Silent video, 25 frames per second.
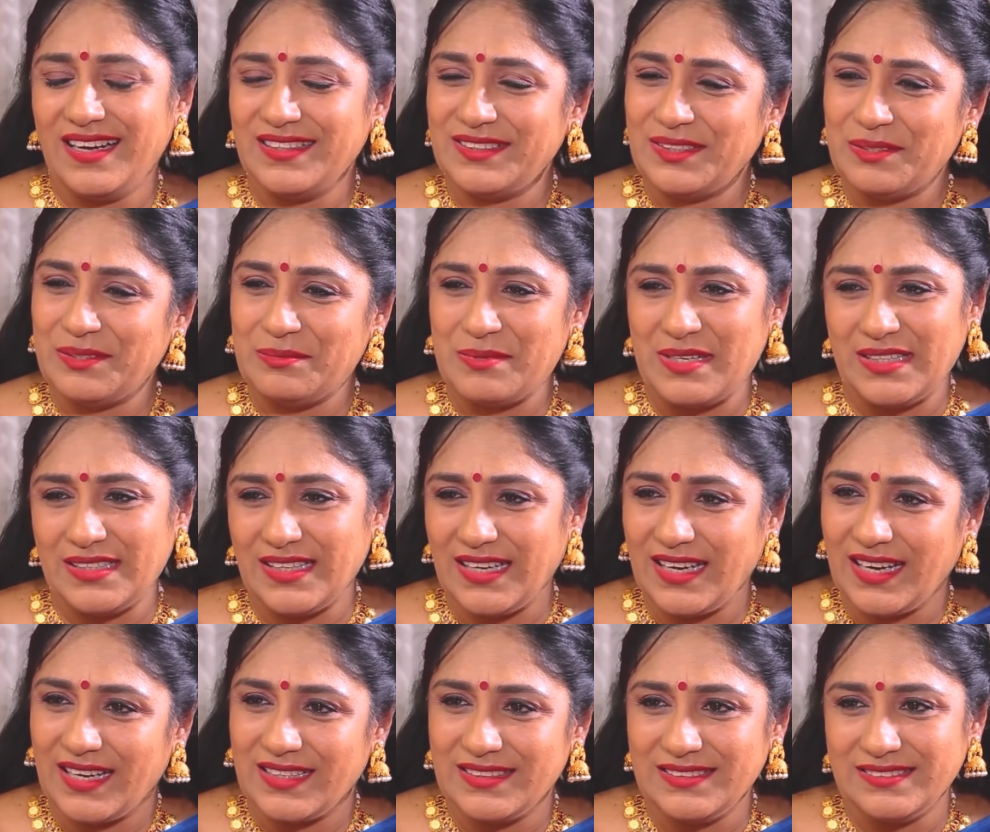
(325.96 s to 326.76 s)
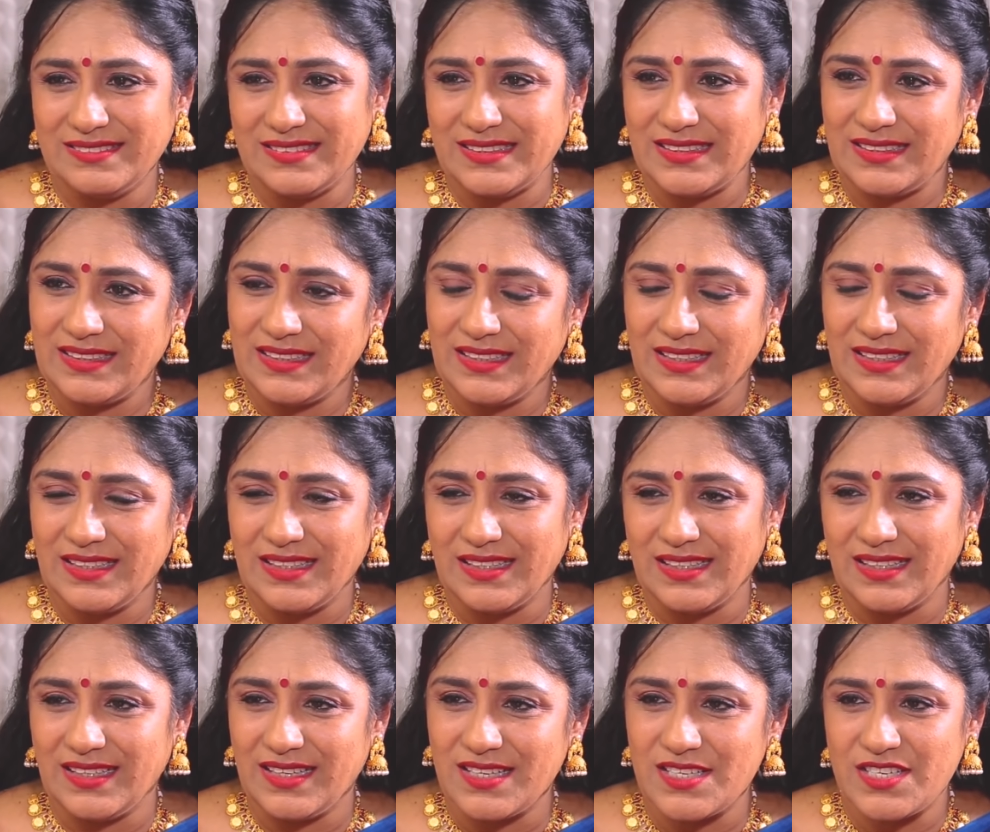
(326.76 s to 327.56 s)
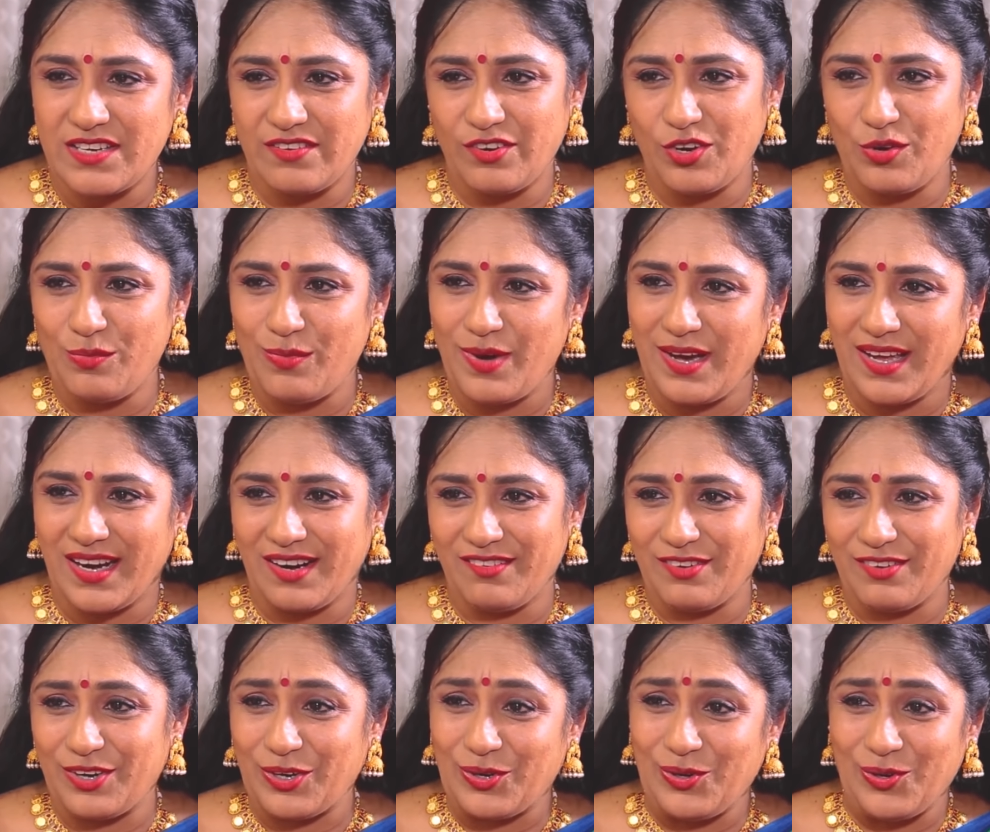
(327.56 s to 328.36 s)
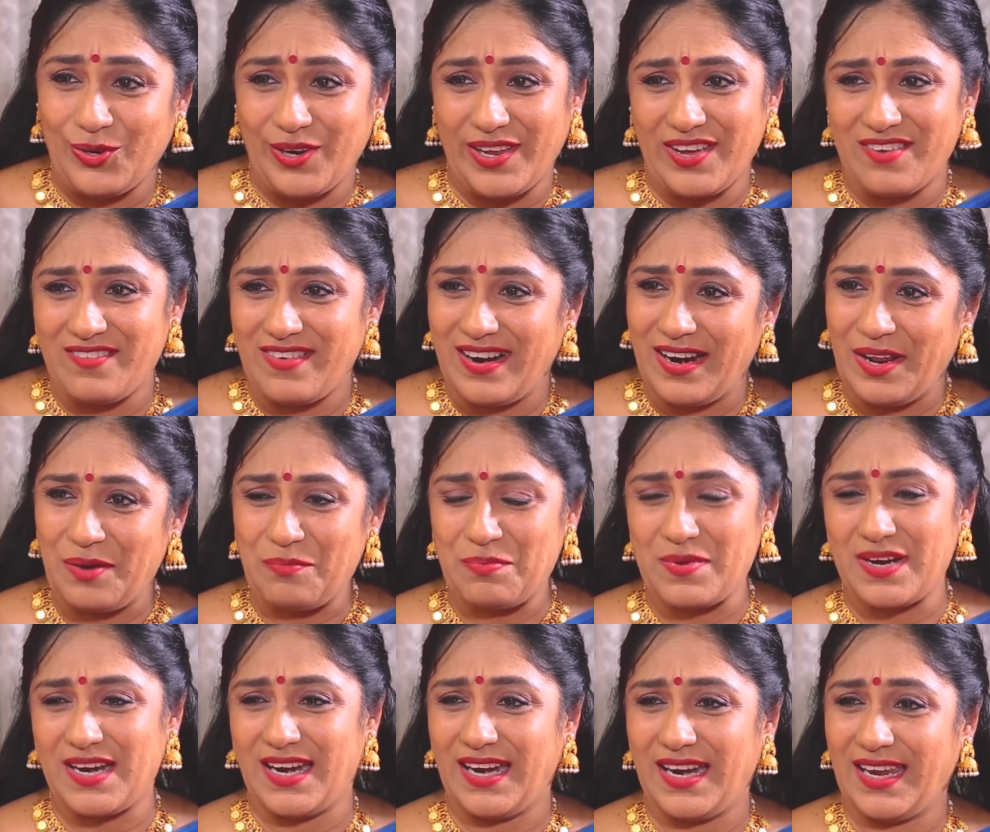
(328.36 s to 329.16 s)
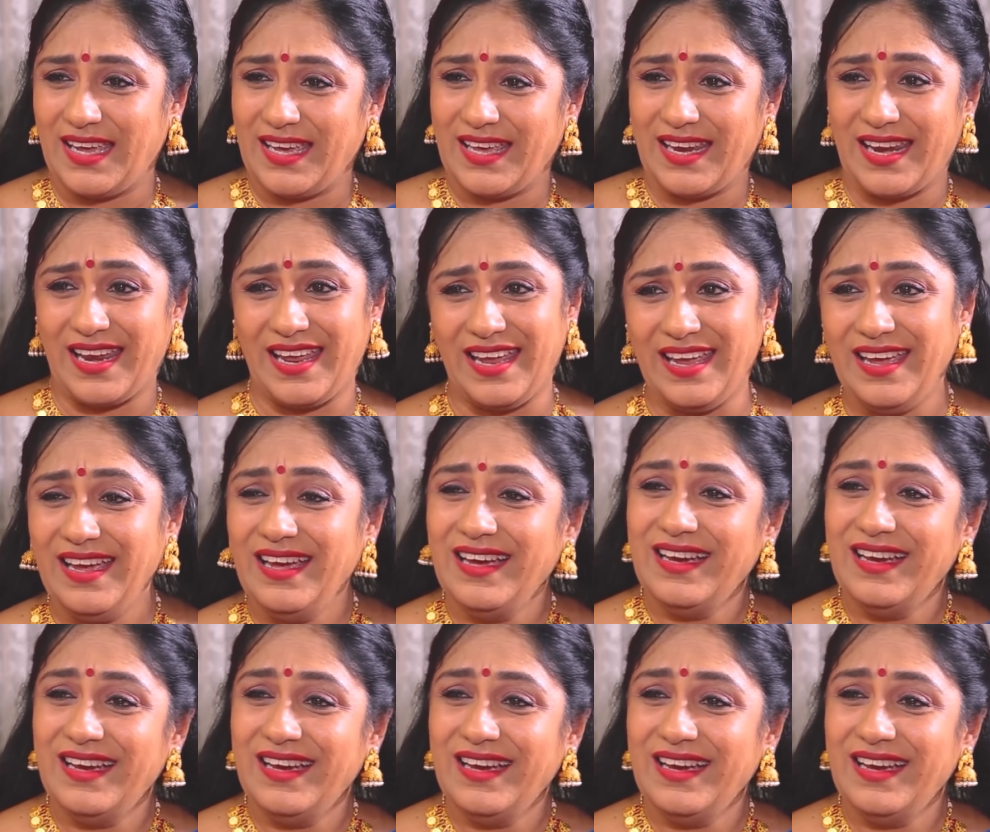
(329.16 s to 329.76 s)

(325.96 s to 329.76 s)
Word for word: அந்த மாதிரி அது வந்து சிவகுமார் அவர்களுடைய வளர்ப்பு நினைக்கிறேன்